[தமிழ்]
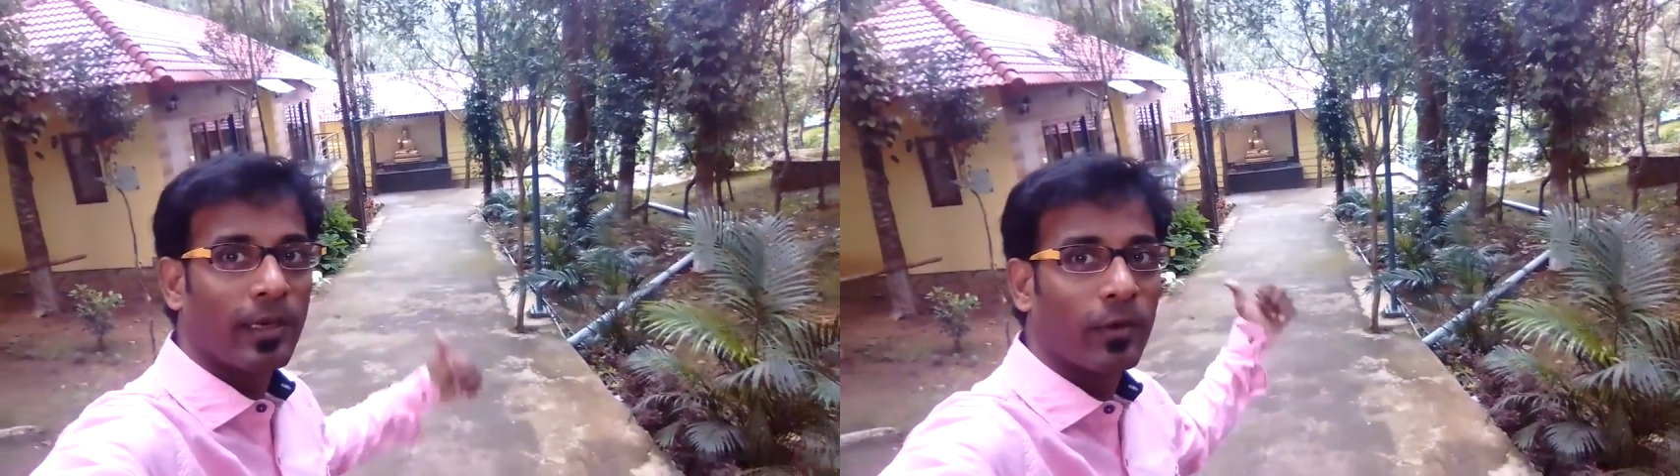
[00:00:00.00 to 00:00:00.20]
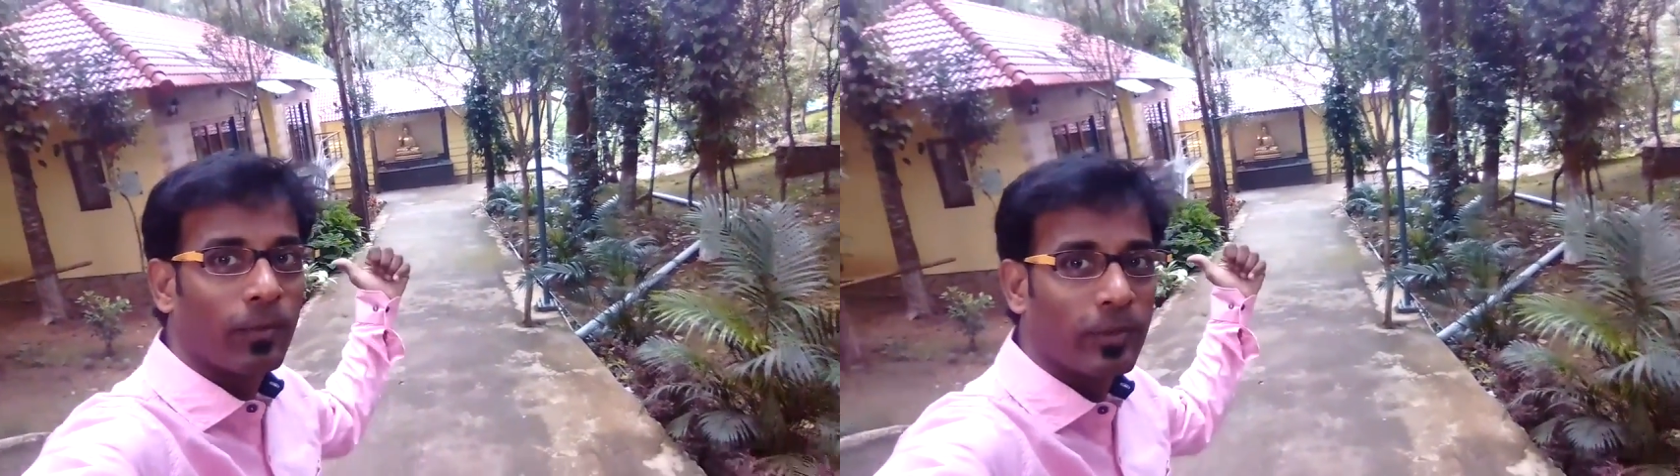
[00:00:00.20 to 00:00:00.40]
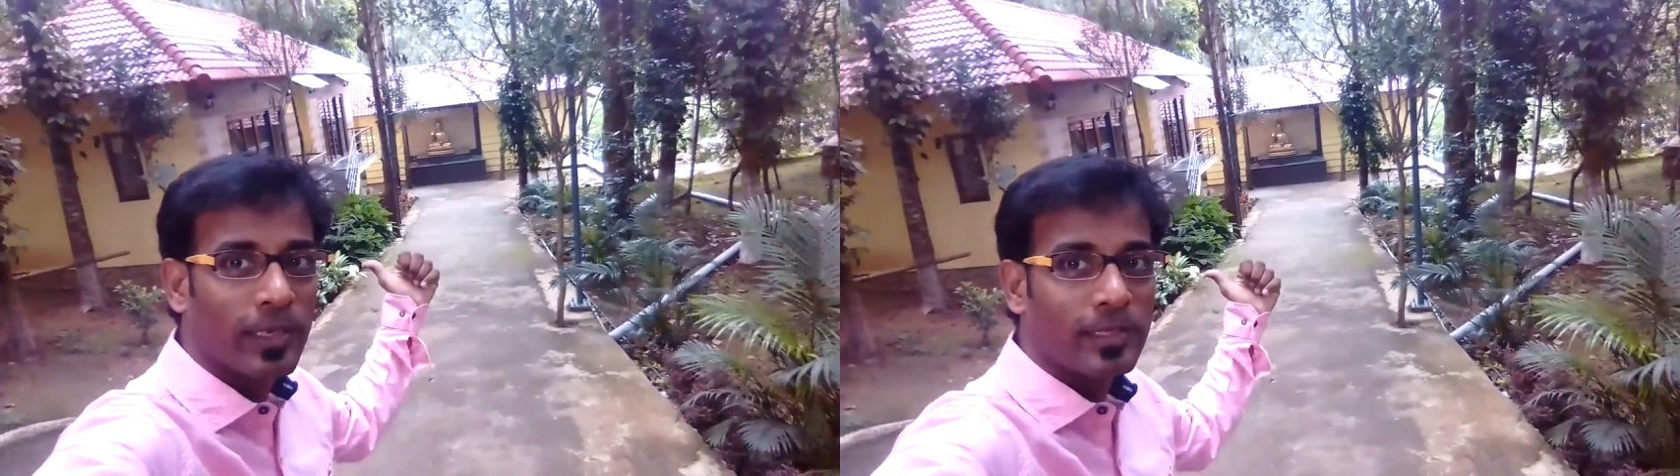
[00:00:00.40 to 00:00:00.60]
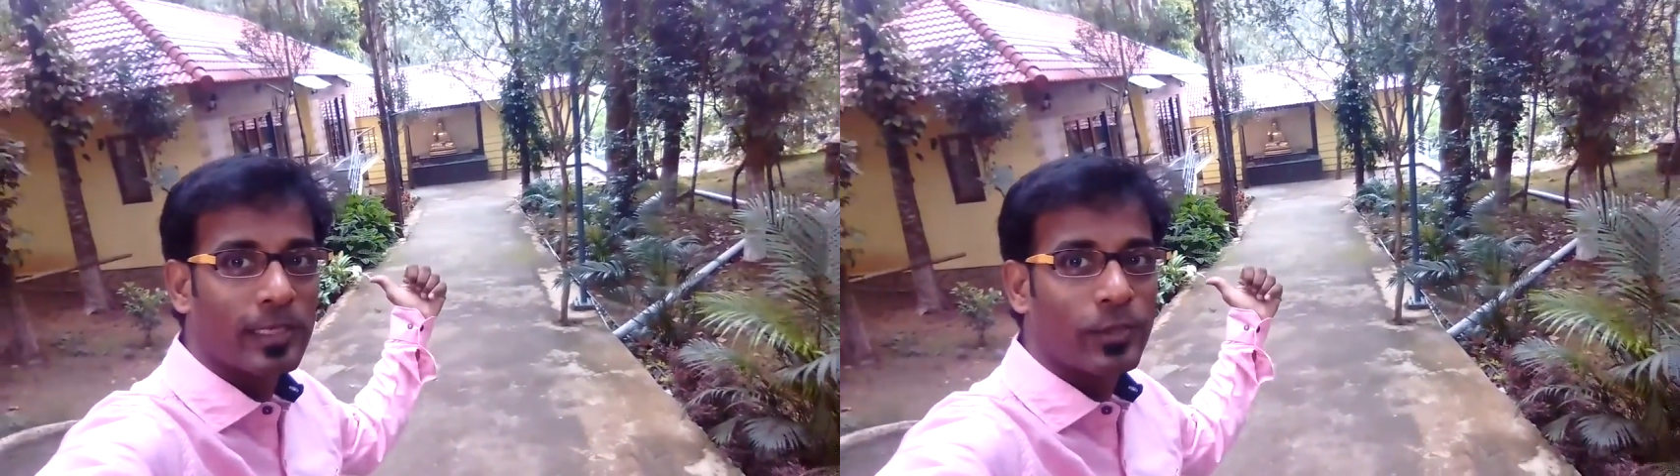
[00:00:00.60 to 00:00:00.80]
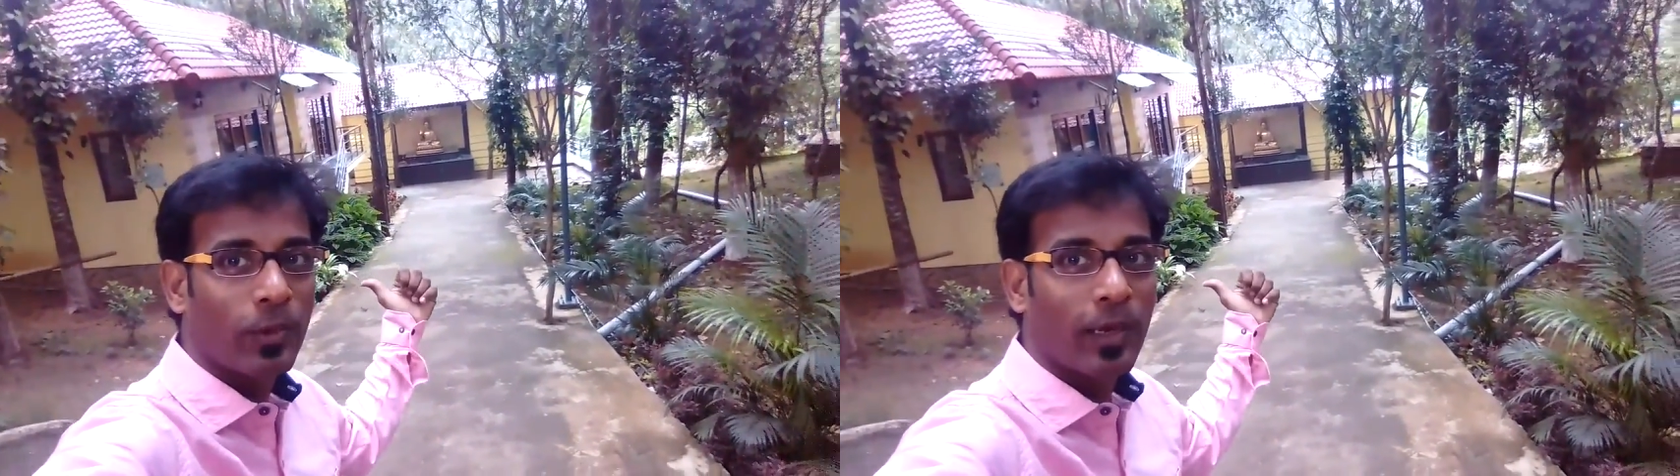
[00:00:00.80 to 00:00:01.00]
அங்கே புத்தா
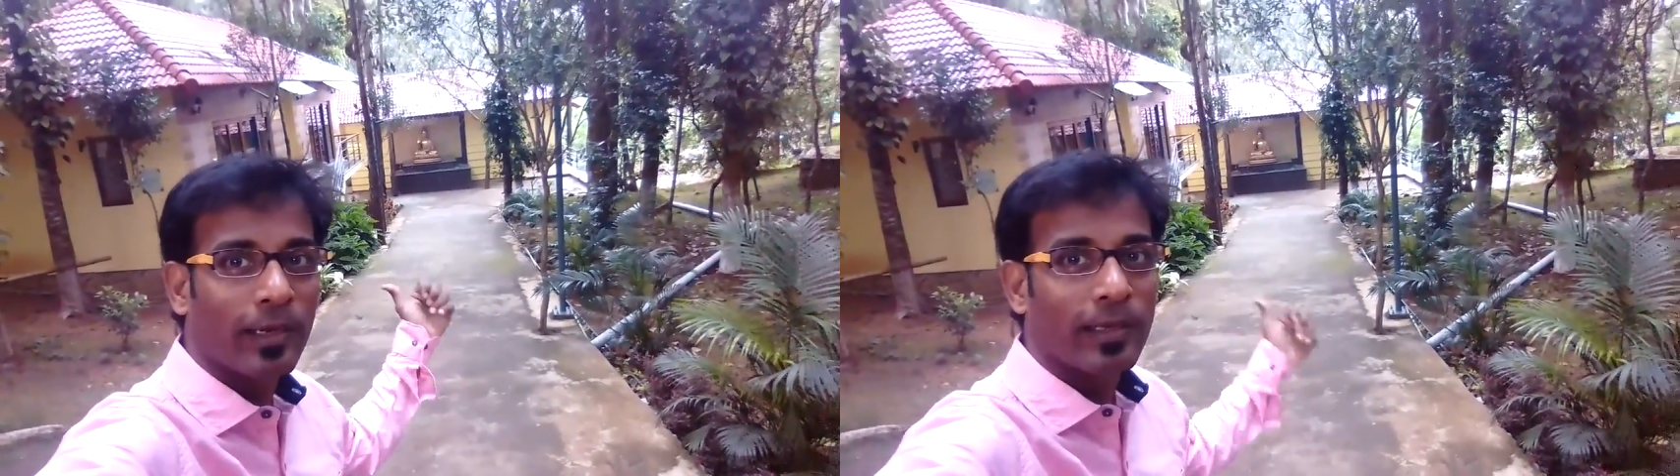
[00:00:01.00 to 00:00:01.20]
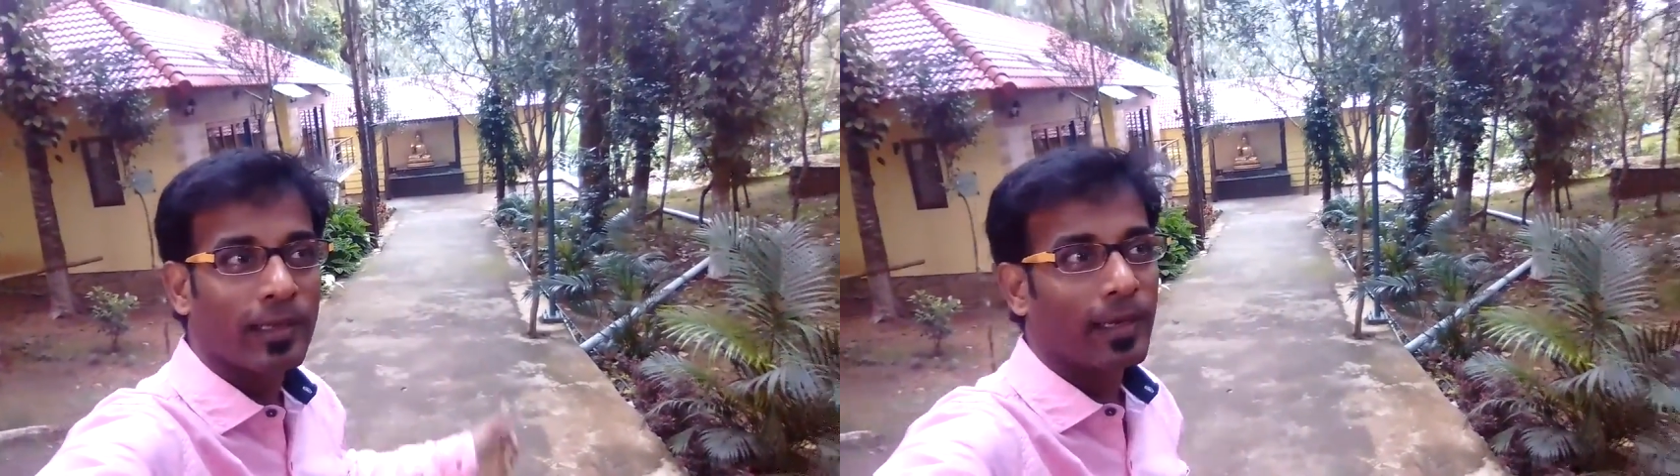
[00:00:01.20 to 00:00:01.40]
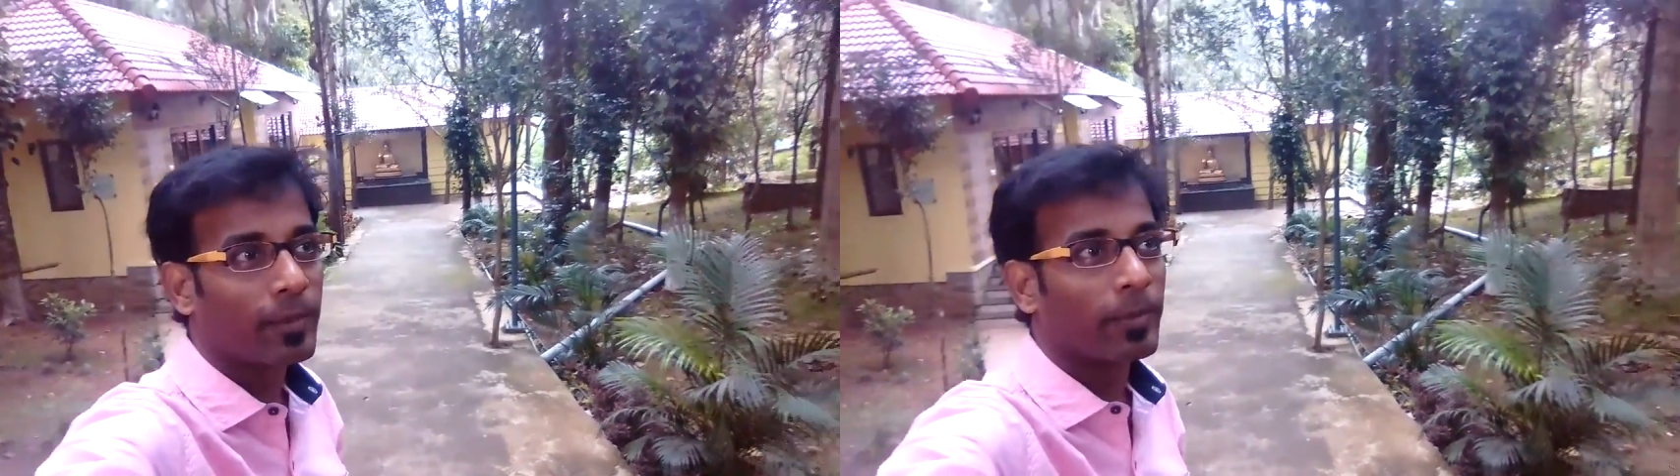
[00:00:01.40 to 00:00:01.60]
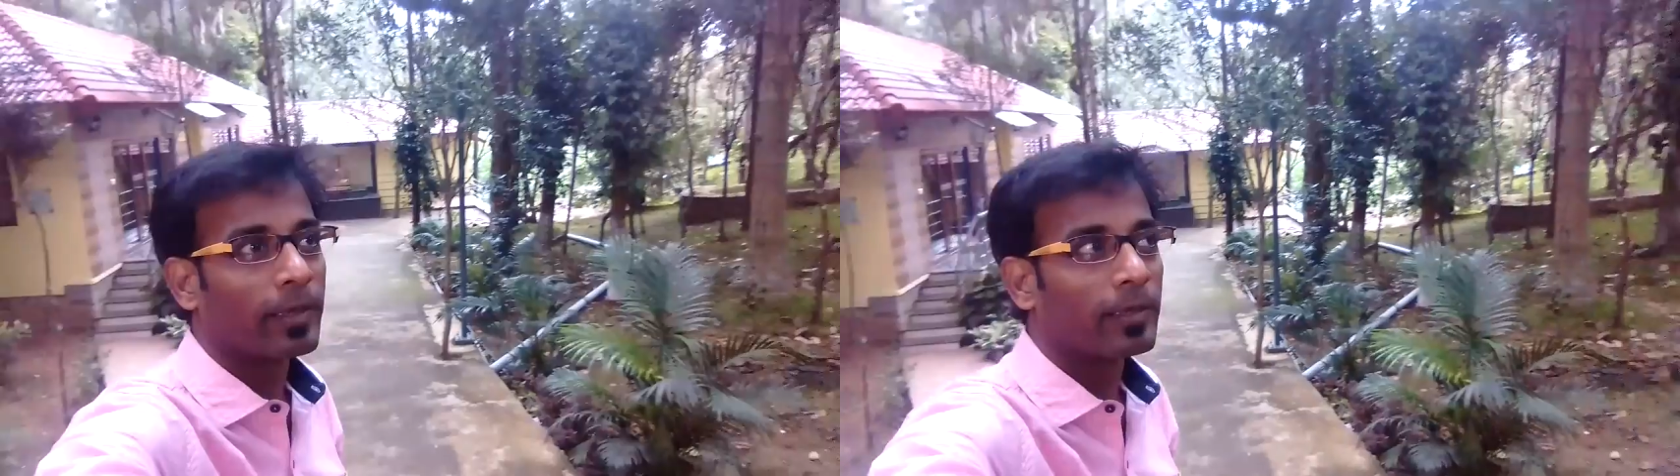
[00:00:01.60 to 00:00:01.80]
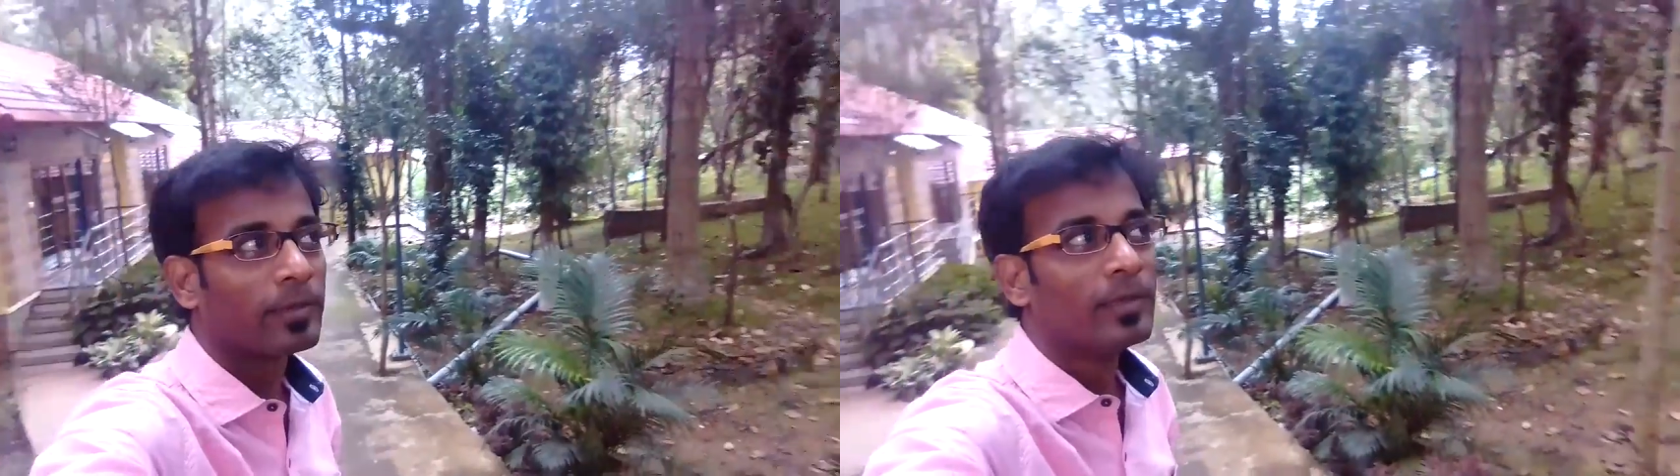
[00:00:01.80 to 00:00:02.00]
ஸ்டாச்சு இருக்கும் அங்கேருந்து நான்
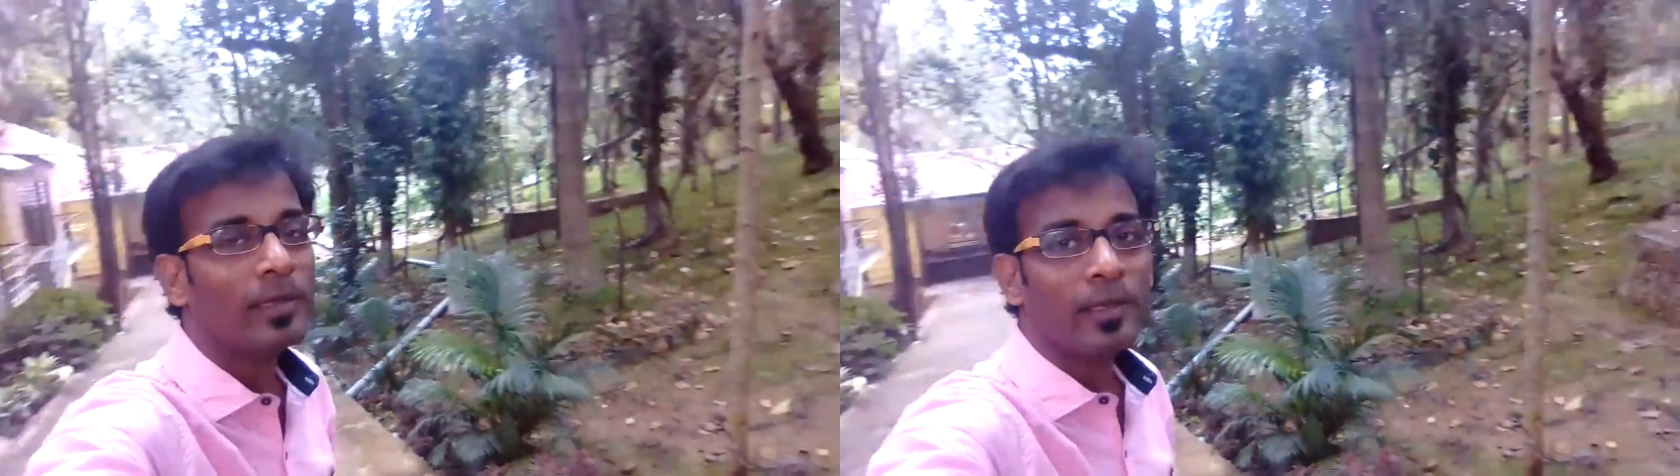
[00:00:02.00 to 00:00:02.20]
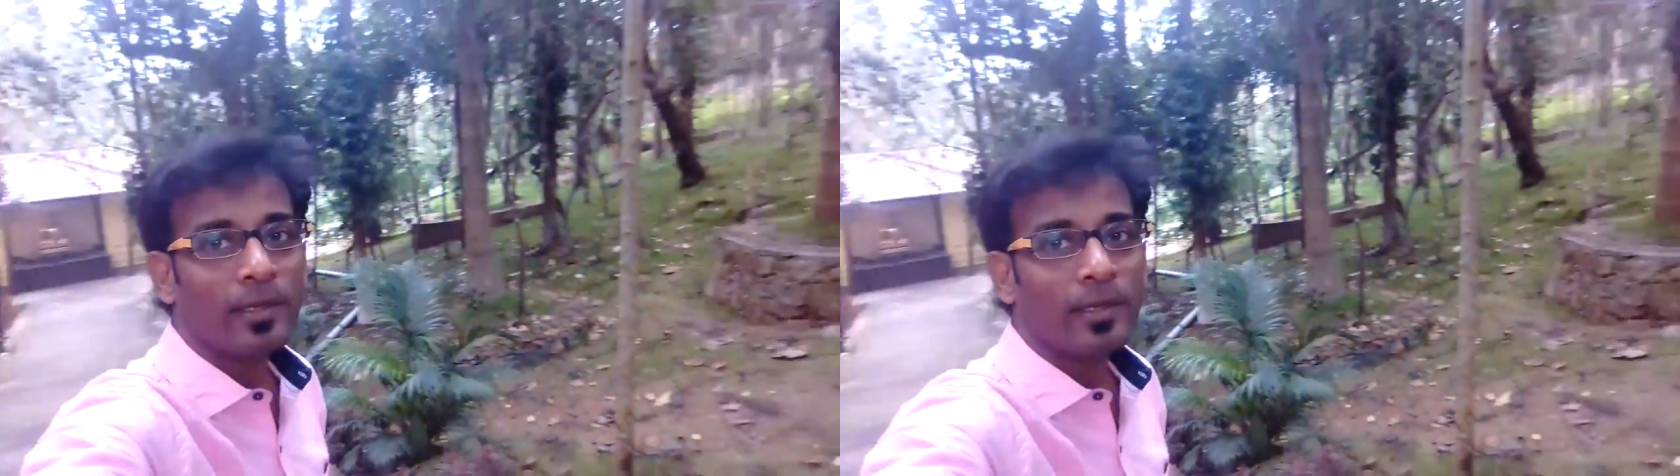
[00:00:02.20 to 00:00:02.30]
ஆரம்பிக்கிறேன்